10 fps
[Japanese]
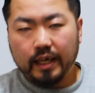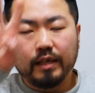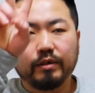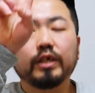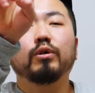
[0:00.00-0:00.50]

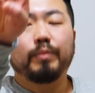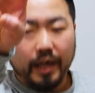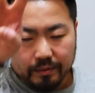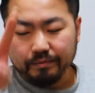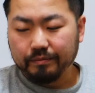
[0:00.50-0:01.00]
えっと、2頭
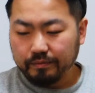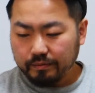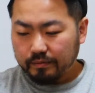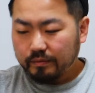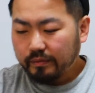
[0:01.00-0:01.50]
目
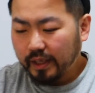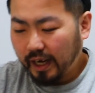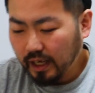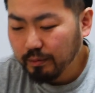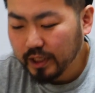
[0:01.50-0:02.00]

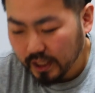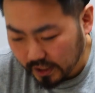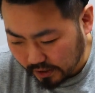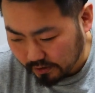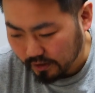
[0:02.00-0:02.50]
はやぶさ
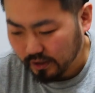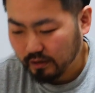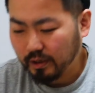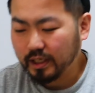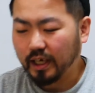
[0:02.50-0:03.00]
なんでく
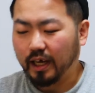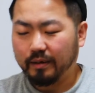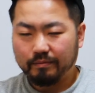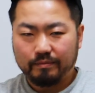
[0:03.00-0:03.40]
ん来ました、